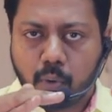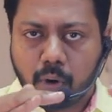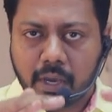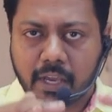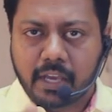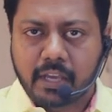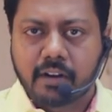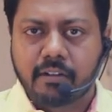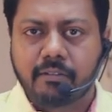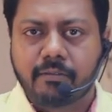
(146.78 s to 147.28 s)

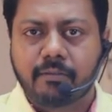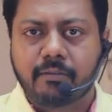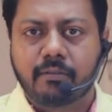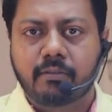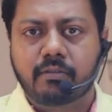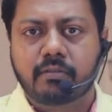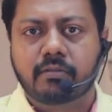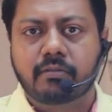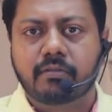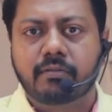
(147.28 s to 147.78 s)
உயரம்
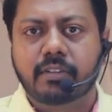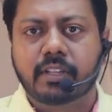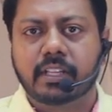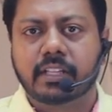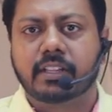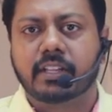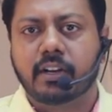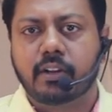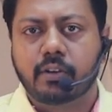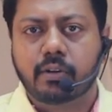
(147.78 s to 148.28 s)

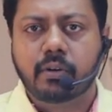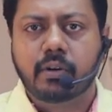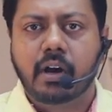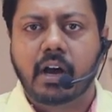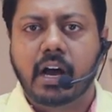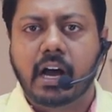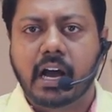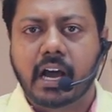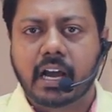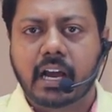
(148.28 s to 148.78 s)
விதத்திலையும்
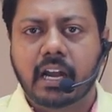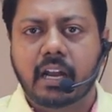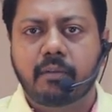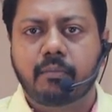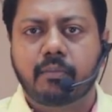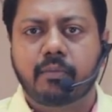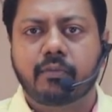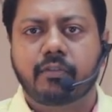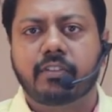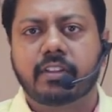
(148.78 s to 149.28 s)

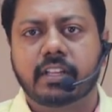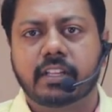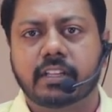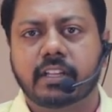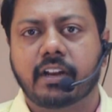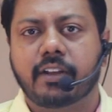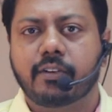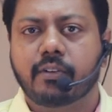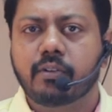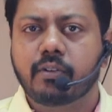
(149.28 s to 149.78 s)
அகலம்
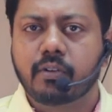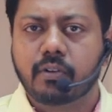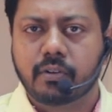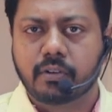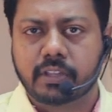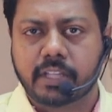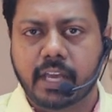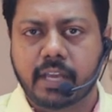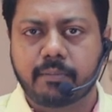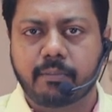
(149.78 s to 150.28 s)
விதத்திலையும்
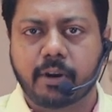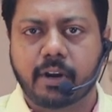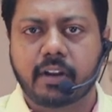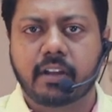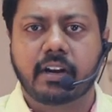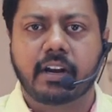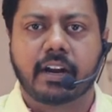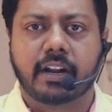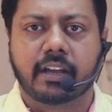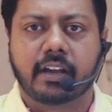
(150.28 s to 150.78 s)

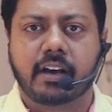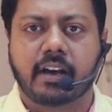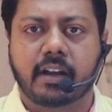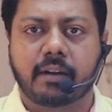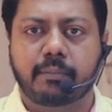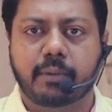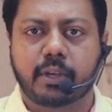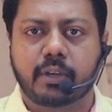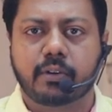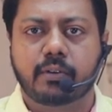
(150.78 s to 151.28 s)
தேய்மானம் நடக்க
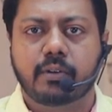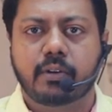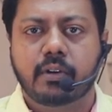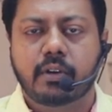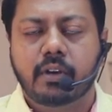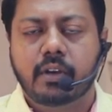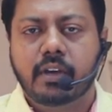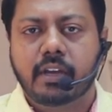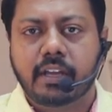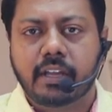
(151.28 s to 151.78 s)
ஆரம்பிக்கும்
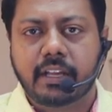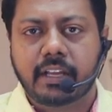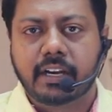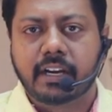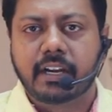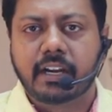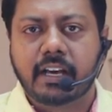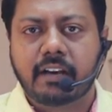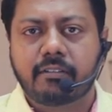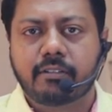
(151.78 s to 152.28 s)

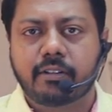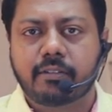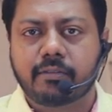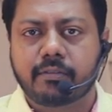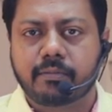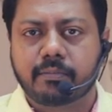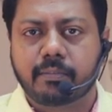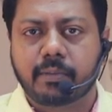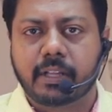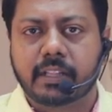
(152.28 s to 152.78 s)
இரண்டாவது
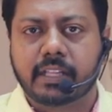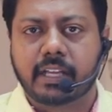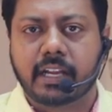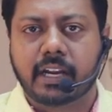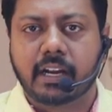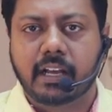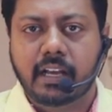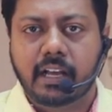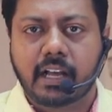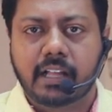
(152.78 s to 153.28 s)

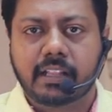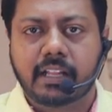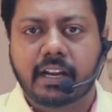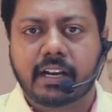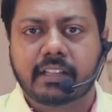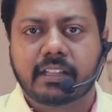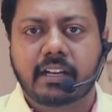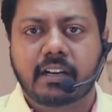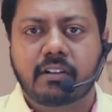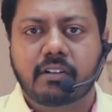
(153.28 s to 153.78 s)
பார்த்தீங்கன்னா அந்த
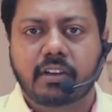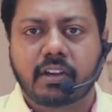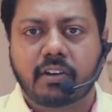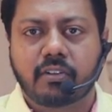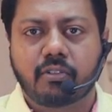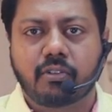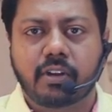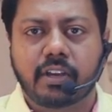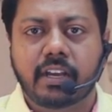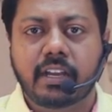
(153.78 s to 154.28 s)
இடத்துல
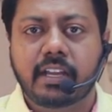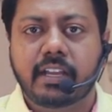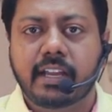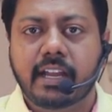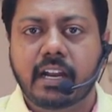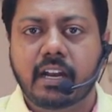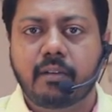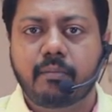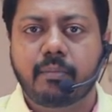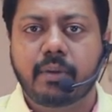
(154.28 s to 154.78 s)
இருக்கக்கூடிய
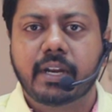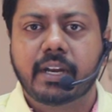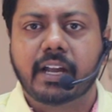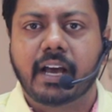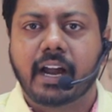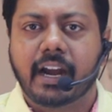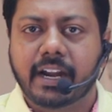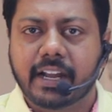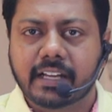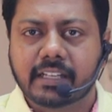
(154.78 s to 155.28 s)
எலும்பின்
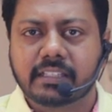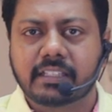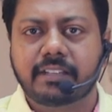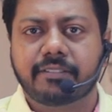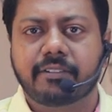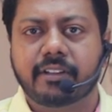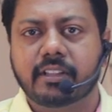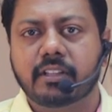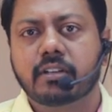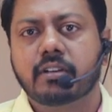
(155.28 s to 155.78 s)
அடர்த்தி
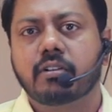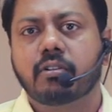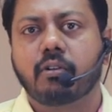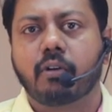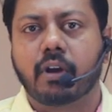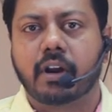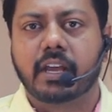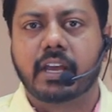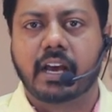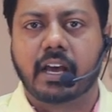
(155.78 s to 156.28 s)
வந்து
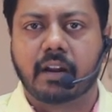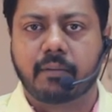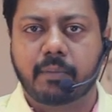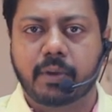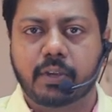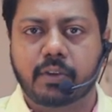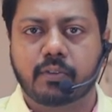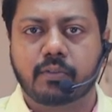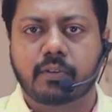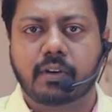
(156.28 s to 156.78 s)
குறைய
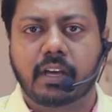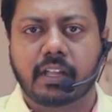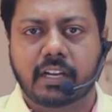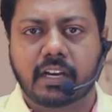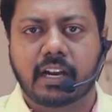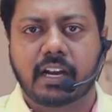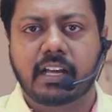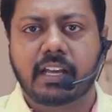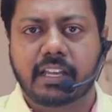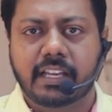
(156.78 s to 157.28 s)
ஆரம்பிக்கும்
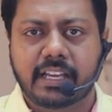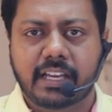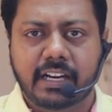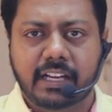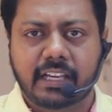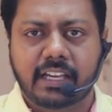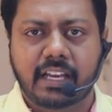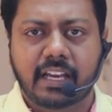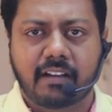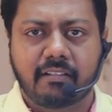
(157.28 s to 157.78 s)
அதனால
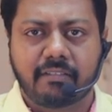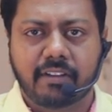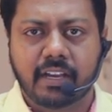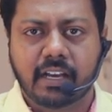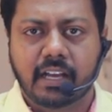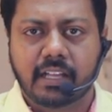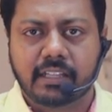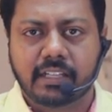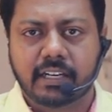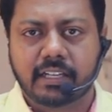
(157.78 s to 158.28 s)
இயற்கையாகவே
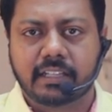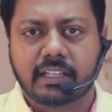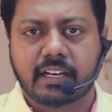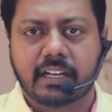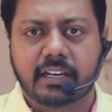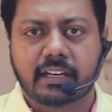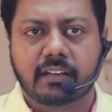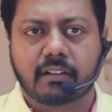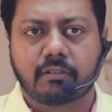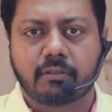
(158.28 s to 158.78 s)
அந்த
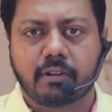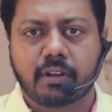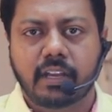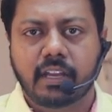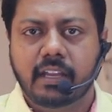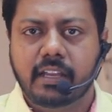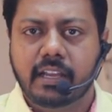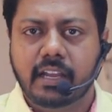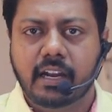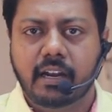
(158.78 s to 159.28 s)
இடத்துல இருக்கக்கூடிய
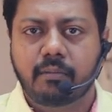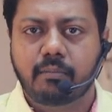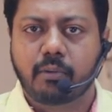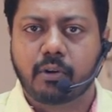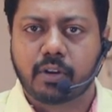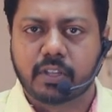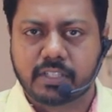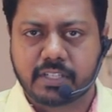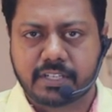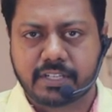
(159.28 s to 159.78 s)

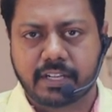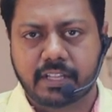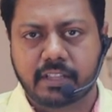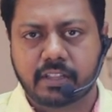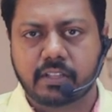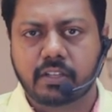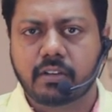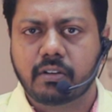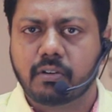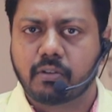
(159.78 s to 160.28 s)
எலும்போட
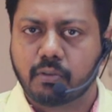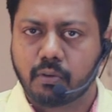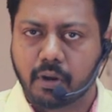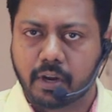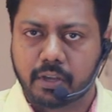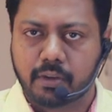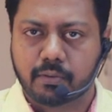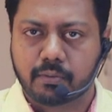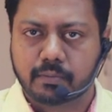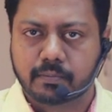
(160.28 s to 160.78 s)
ஸ்ட்ரென்த்து
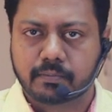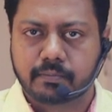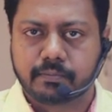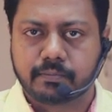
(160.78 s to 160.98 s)
குறையும்